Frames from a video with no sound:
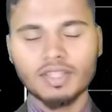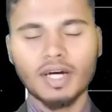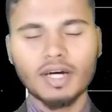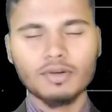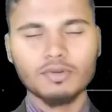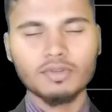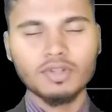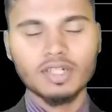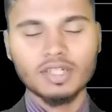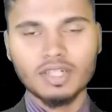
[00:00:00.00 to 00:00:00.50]

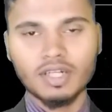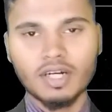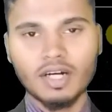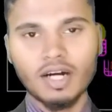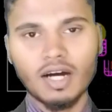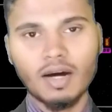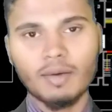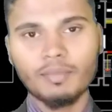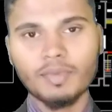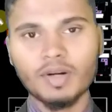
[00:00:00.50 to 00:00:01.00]
ধারণাটা
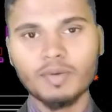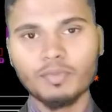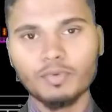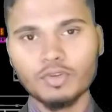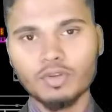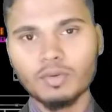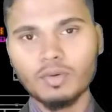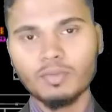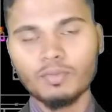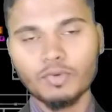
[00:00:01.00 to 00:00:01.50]
আমরা
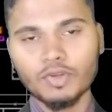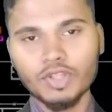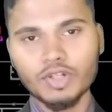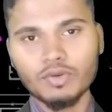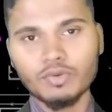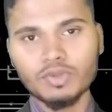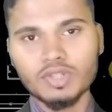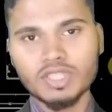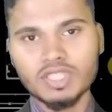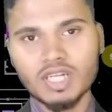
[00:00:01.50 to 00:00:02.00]
প্রথমে মনে
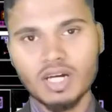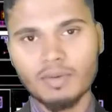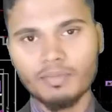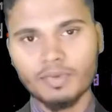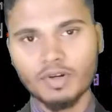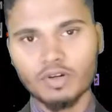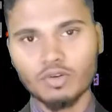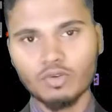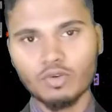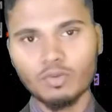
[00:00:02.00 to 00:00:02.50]
করি যে
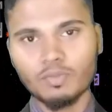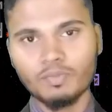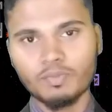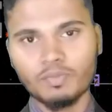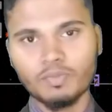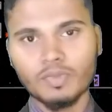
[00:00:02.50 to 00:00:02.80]
আমরা খুব